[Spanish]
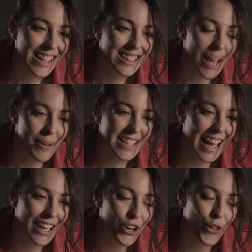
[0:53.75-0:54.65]
¿Sabes
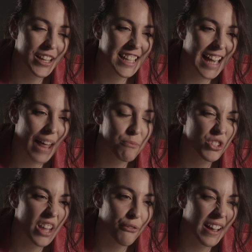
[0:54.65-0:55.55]
que el hijo de Jihad
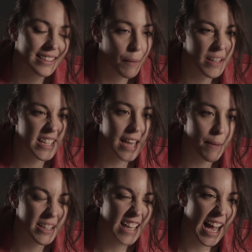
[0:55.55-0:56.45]
Mustafak también se
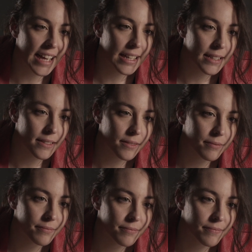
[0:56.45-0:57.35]
llama Isaac?
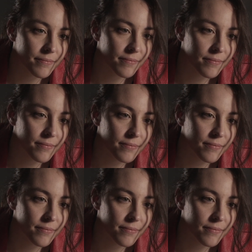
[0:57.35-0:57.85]
No.